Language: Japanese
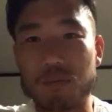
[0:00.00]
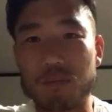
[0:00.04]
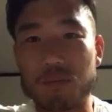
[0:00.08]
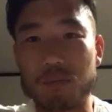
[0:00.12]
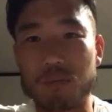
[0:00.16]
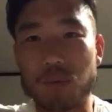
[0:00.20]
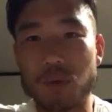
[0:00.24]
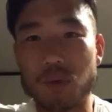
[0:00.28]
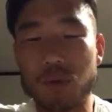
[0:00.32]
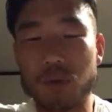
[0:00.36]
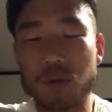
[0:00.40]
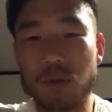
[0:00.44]

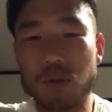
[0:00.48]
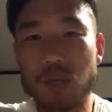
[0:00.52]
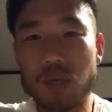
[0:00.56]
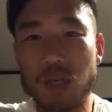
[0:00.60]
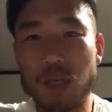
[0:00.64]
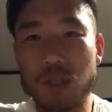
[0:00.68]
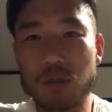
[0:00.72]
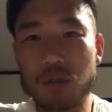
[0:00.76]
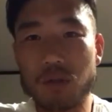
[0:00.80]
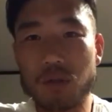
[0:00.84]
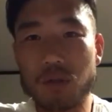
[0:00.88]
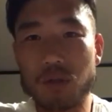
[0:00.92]
僕は
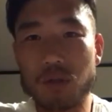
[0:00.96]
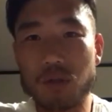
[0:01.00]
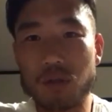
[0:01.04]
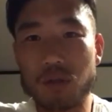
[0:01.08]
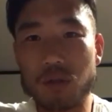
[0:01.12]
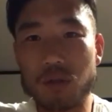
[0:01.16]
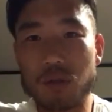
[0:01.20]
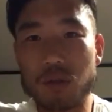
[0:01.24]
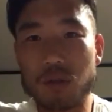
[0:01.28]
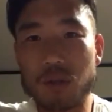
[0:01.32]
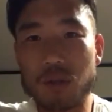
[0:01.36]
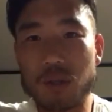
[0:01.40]
あの
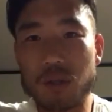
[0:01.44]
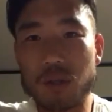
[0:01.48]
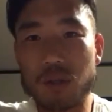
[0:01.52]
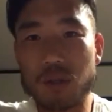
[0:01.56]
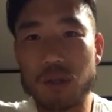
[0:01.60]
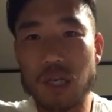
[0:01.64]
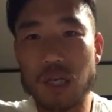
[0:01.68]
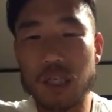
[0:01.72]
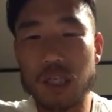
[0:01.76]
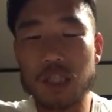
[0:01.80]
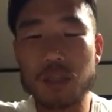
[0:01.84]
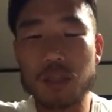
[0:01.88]

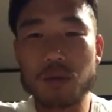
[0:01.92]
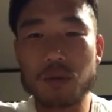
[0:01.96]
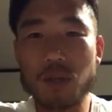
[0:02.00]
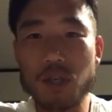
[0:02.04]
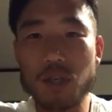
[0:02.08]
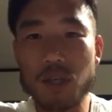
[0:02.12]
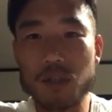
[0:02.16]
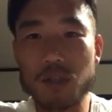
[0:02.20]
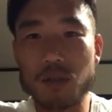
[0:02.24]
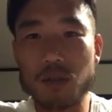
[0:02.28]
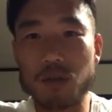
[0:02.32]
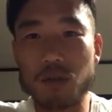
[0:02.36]
柏
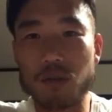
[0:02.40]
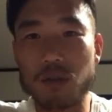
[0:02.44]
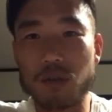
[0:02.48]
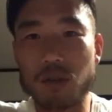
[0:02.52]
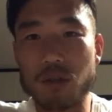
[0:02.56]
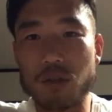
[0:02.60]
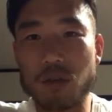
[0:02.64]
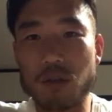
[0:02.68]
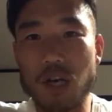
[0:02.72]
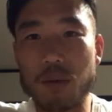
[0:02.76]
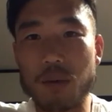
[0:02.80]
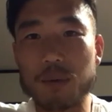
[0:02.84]
レーソルって
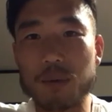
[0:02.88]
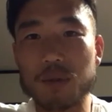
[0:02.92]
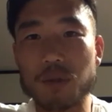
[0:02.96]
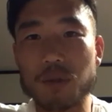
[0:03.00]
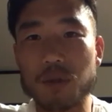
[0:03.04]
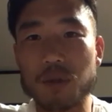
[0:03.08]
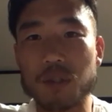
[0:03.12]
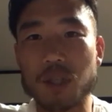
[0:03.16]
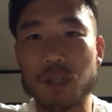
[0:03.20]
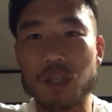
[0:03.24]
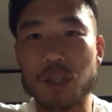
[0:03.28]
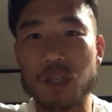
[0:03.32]
いう下部組
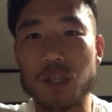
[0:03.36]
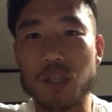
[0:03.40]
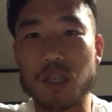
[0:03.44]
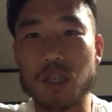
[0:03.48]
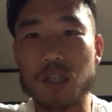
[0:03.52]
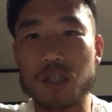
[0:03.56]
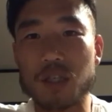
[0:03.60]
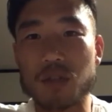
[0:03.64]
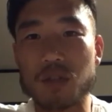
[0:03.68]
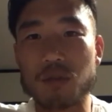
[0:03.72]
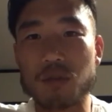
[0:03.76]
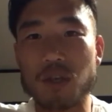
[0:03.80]
織に
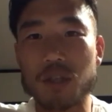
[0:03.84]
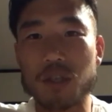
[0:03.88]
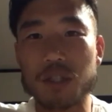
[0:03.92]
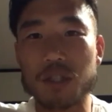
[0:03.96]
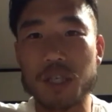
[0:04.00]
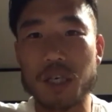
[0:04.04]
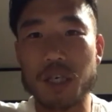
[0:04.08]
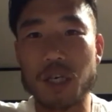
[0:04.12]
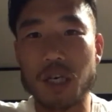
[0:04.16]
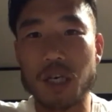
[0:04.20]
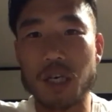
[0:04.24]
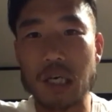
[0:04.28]
中学
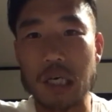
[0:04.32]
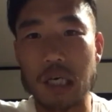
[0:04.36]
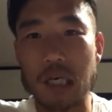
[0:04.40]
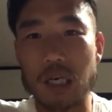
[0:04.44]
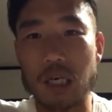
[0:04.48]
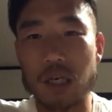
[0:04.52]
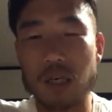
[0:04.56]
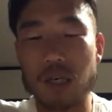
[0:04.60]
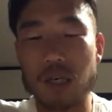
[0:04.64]
生から